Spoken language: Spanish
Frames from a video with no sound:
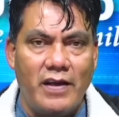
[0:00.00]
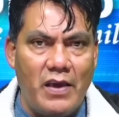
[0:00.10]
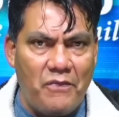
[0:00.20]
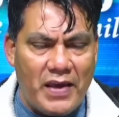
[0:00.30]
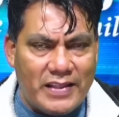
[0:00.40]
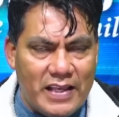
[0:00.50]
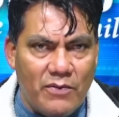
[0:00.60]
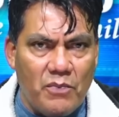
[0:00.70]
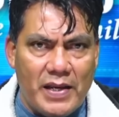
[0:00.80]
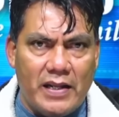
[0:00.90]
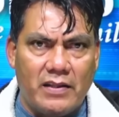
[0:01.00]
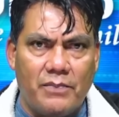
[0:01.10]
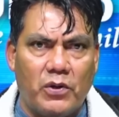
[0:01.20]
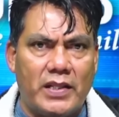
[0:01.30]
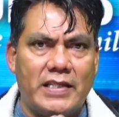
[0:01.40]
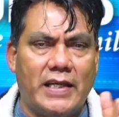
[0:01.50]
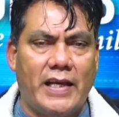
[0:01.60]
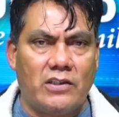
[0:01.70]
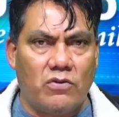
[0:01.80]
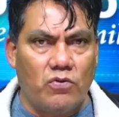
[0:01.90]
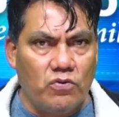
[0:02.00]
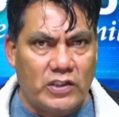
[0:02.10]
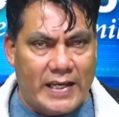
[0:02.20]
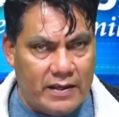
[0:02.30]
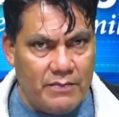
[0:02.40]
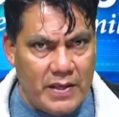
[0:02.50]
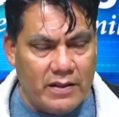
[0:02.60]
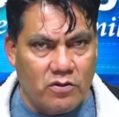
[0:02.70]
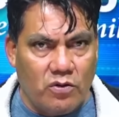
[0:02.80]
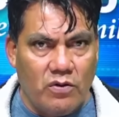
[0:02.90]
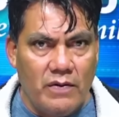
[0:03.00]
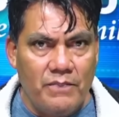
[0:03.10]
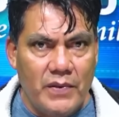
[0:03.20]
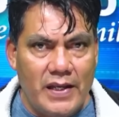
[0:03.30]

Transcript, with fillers: efectivo militar, porque dice que es todo un regimiento